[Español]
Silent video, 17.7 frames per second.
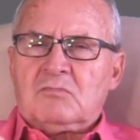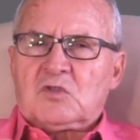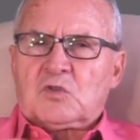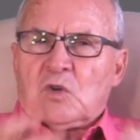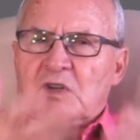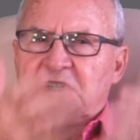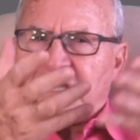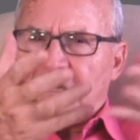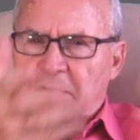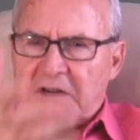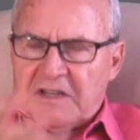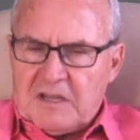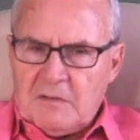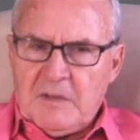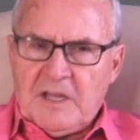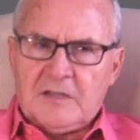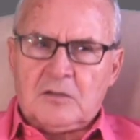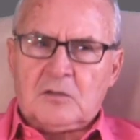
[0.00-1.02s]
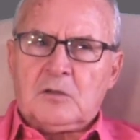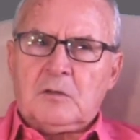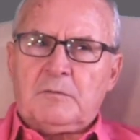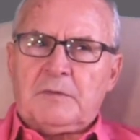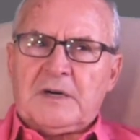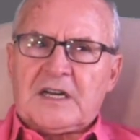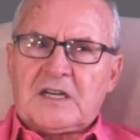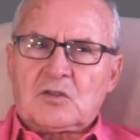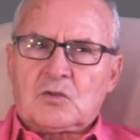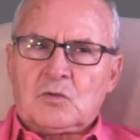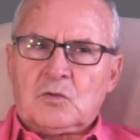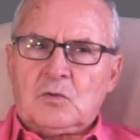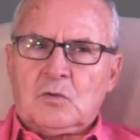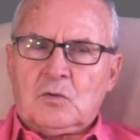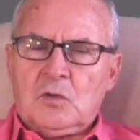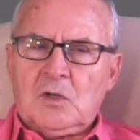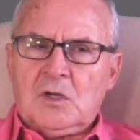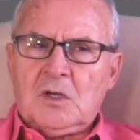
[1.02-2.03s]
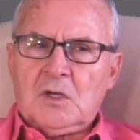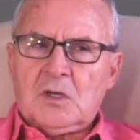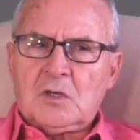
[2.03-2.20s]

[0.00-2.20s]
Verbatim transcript: su establecimiento, para su,